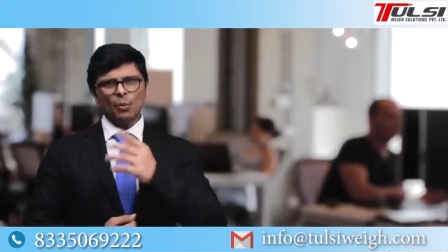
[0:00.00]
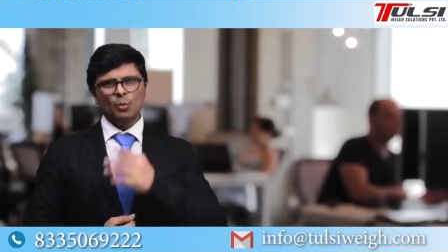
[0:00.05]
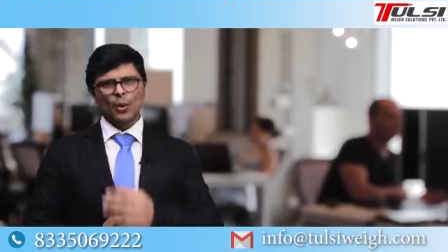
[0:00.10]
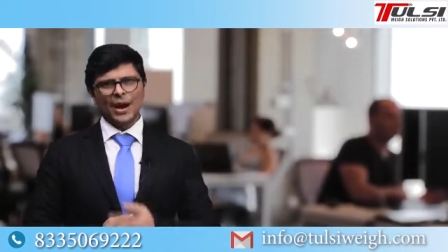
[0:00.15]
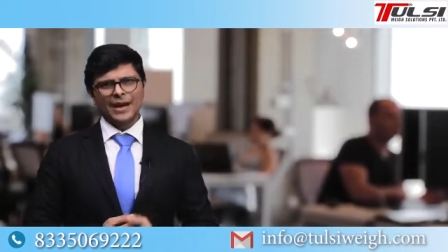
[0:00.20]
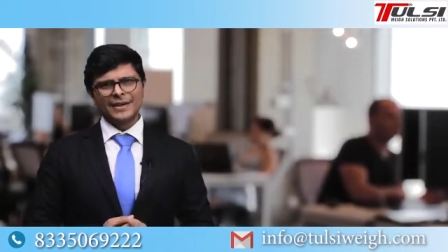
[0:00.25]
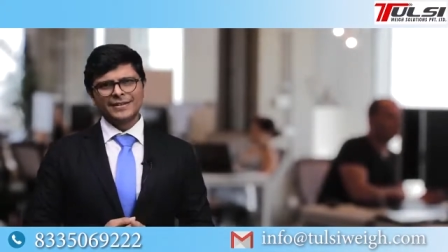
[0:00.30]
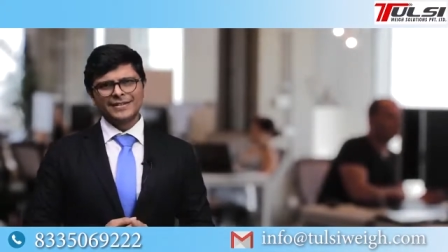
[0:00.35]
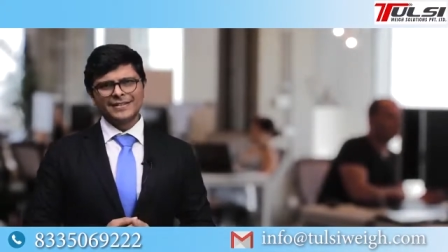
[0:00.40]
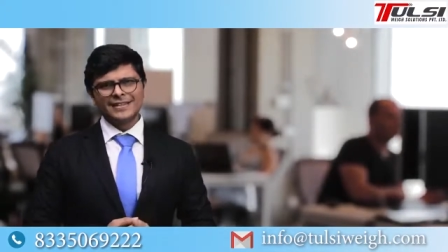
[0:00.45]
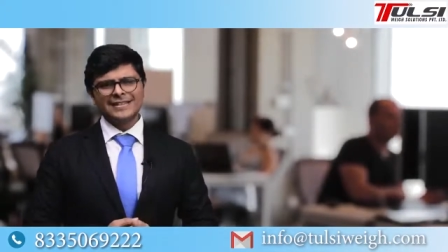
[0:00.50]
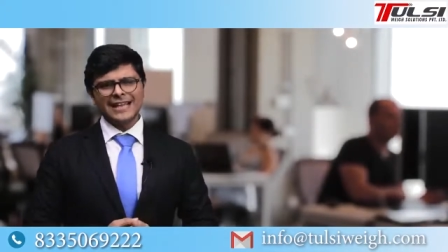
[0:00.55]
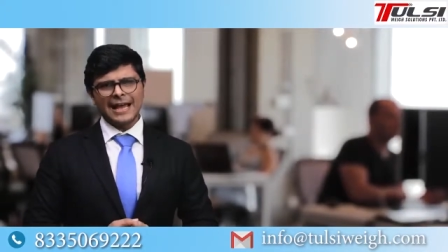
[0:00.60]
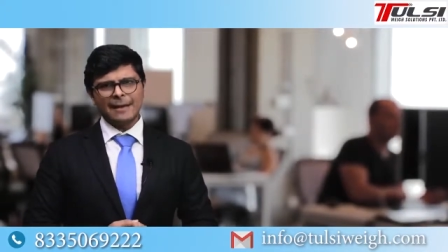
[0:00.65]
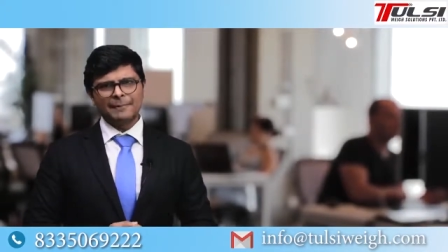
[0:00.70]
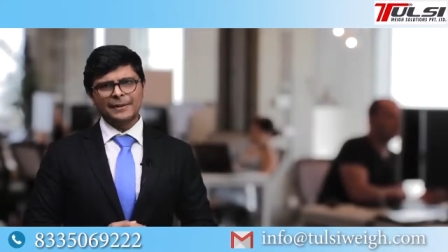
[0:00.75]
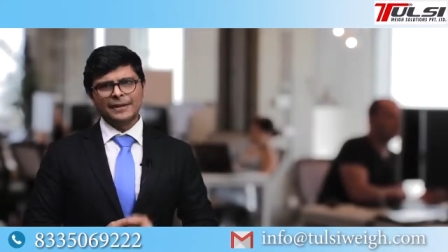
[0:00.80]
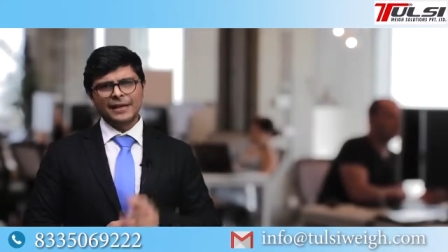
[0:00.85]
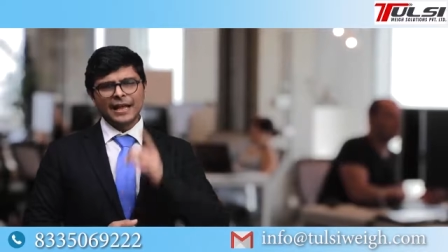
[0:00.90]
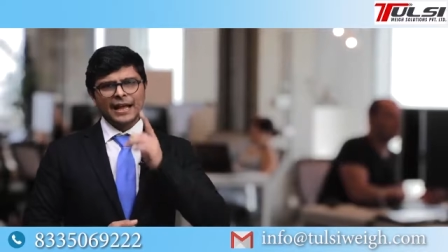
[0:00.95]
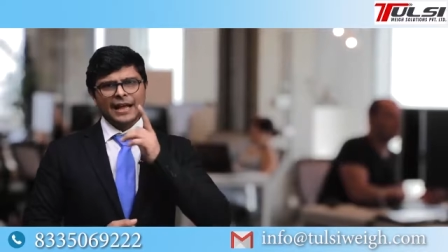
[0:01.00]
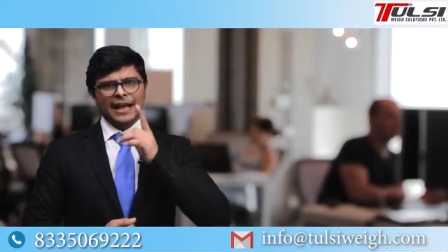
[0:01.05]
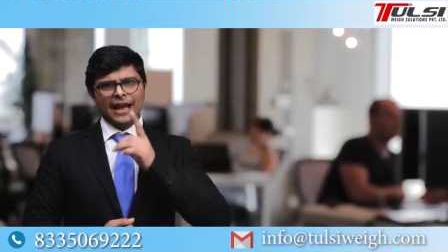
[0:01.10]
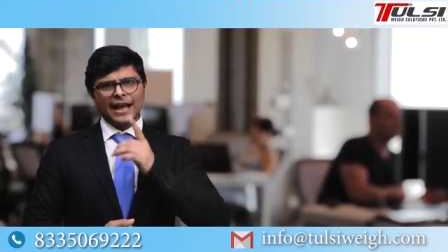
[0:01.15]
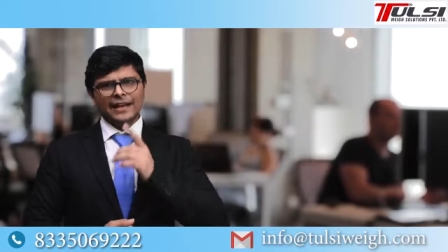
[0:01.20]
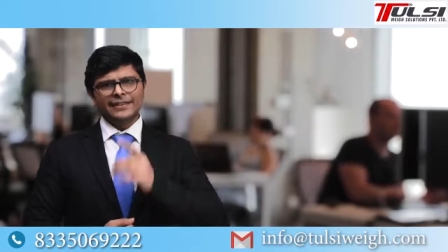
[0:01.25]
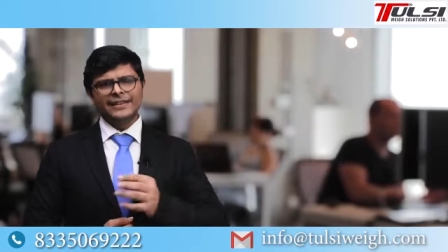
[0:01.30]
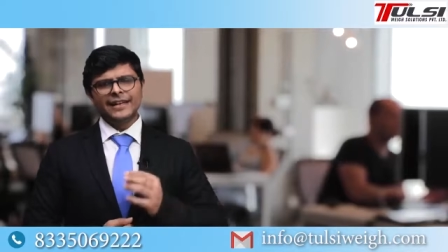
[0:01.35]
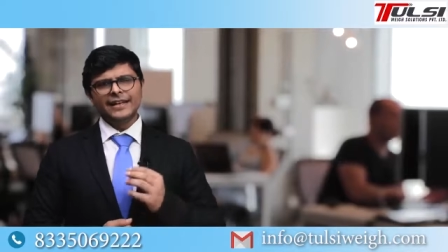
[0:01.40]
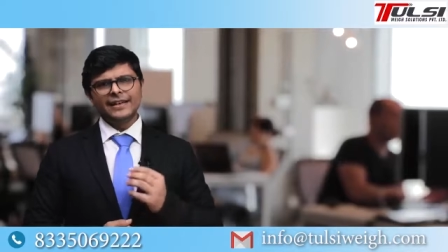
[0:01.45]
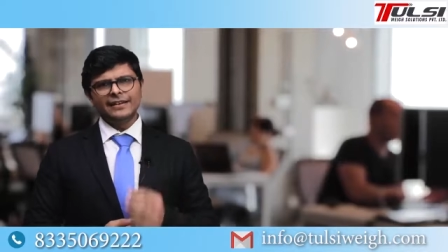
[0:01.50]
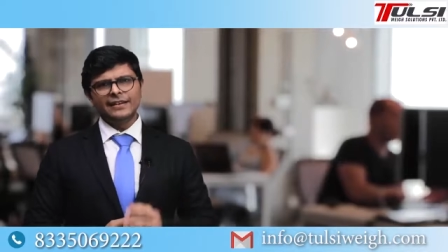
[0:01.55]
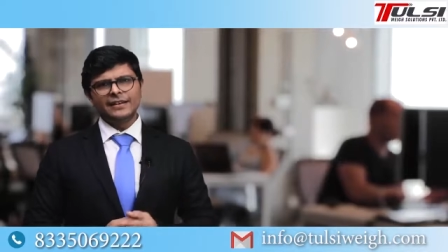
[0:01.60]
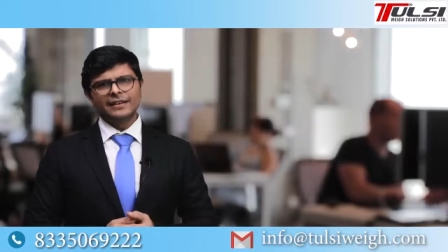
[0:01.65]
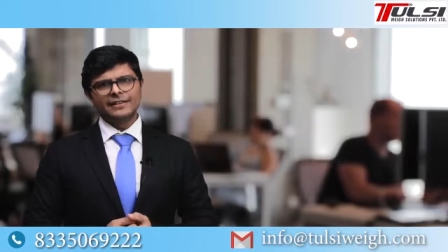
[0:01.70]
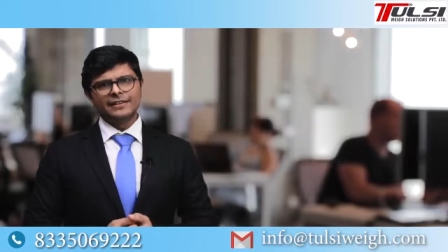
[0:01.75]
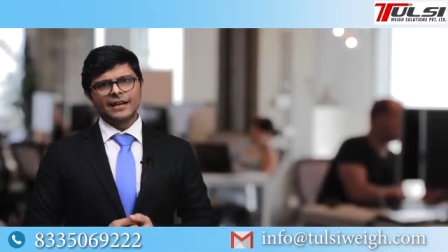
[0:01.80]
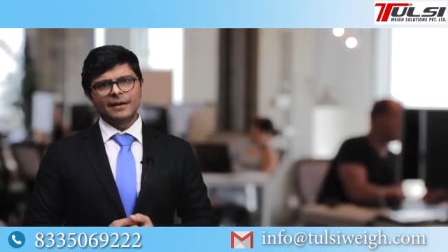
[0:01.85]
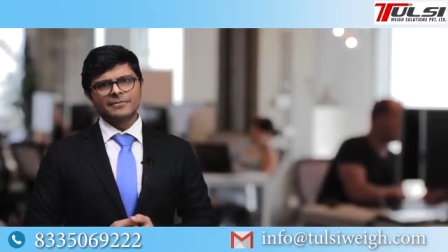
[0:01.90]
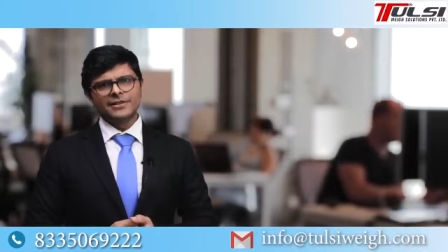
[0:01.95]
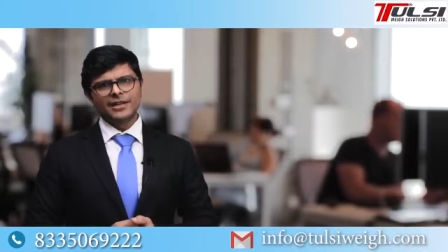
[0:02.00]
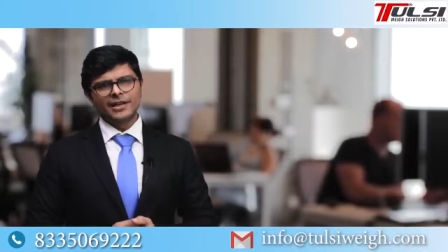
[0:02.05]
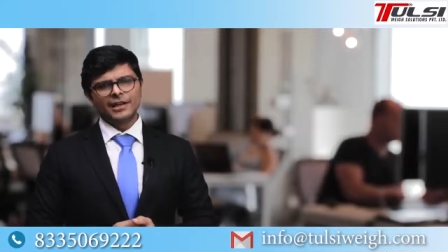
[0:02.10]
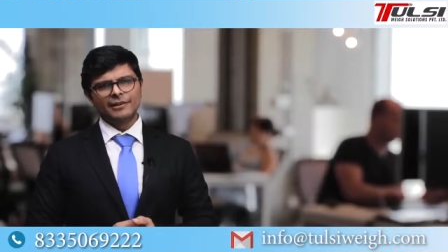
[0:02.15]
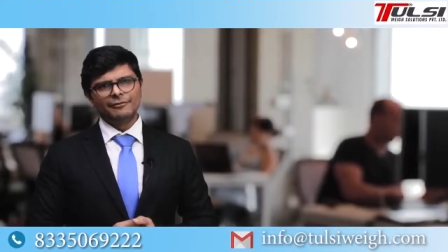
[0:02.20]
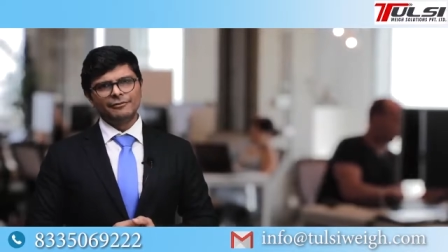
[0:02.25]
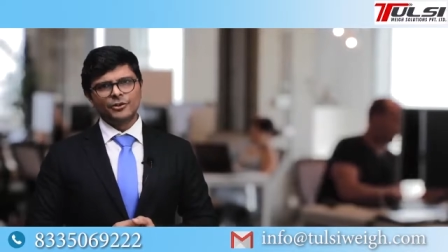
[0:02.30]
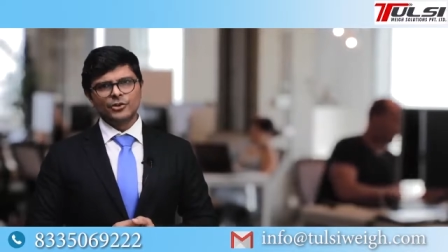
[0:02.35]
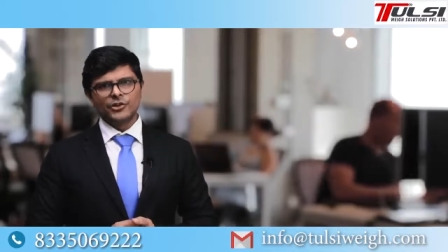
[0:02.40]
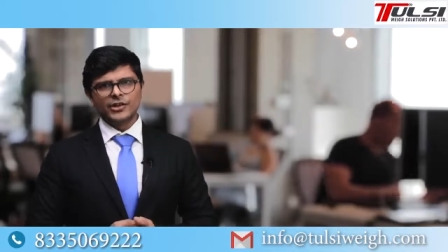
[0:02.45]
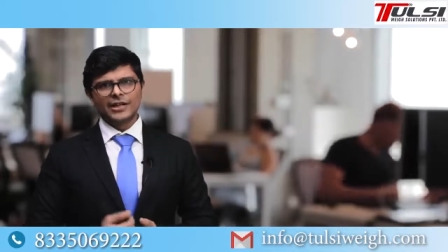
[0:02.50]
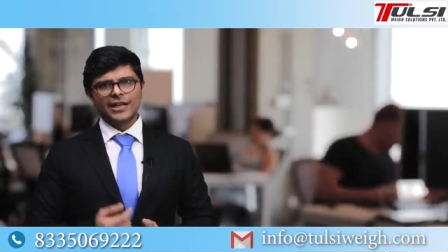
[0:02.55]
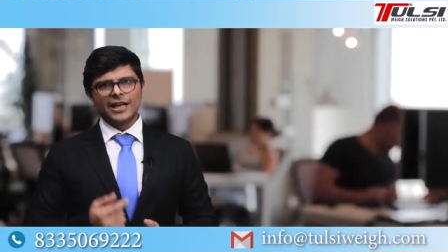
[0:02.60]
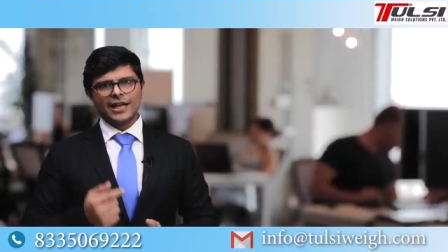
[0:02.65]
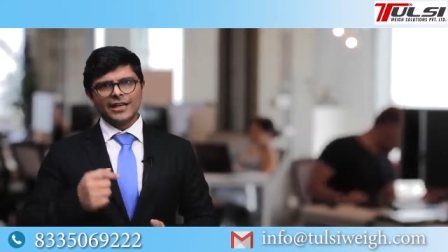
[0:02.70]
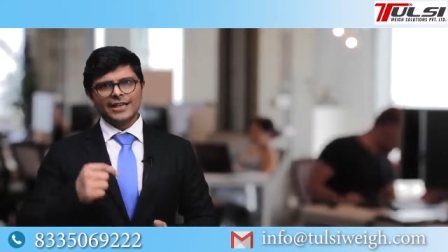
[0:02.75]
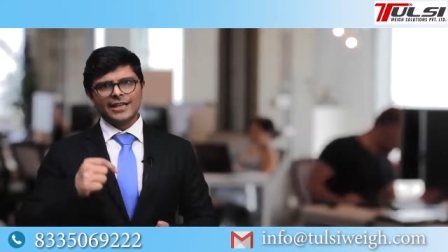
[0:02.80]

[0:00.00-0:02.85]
वाई डज दिस हैपन एंड देन कम्स अ कन्फ्यूजन